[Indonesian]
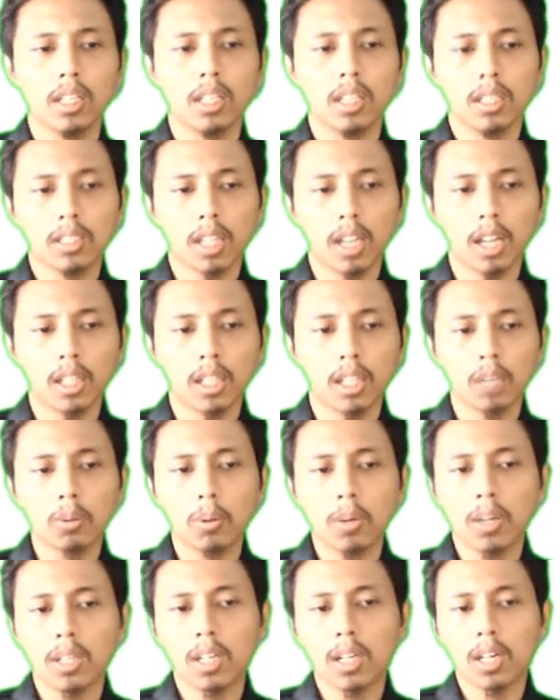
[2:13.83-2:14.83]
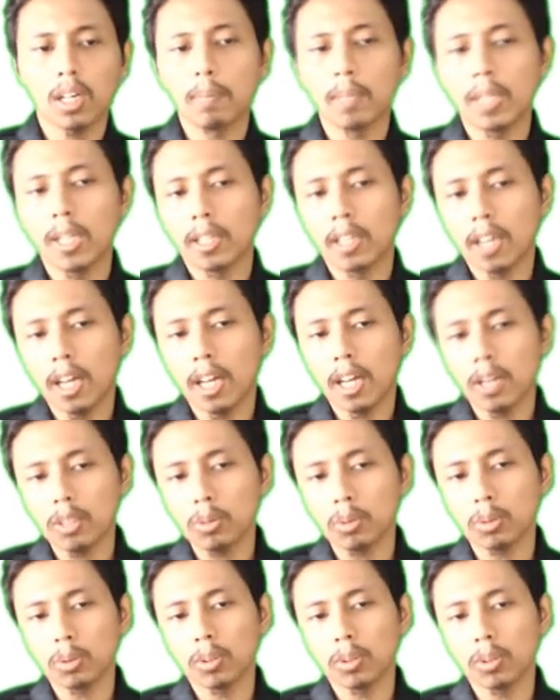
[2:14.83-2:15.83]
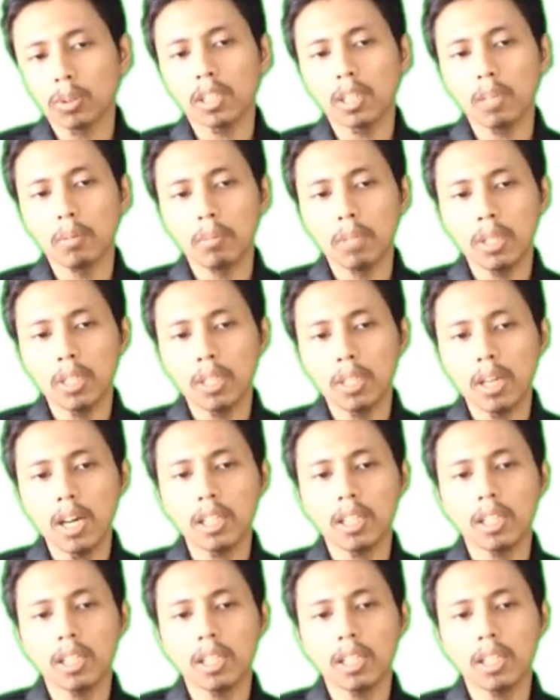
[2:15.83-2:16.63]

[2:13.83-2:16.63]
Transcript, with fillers: Selain itu, ada kepadatan, susunan kimia,